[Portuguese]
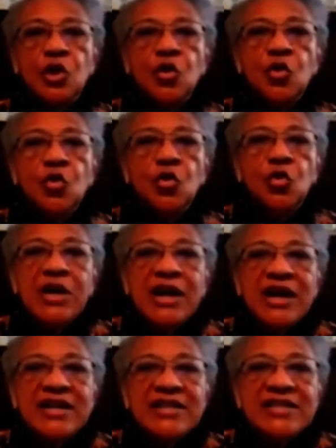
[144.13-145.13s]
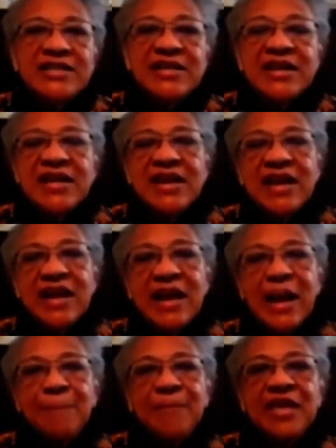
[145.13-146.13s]
Lucas,
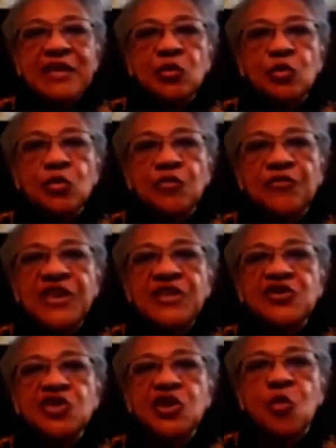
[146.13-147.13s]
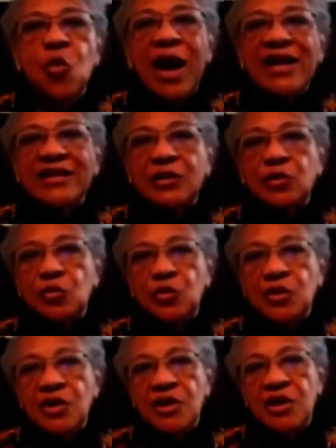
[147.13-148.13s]
capítulo 24.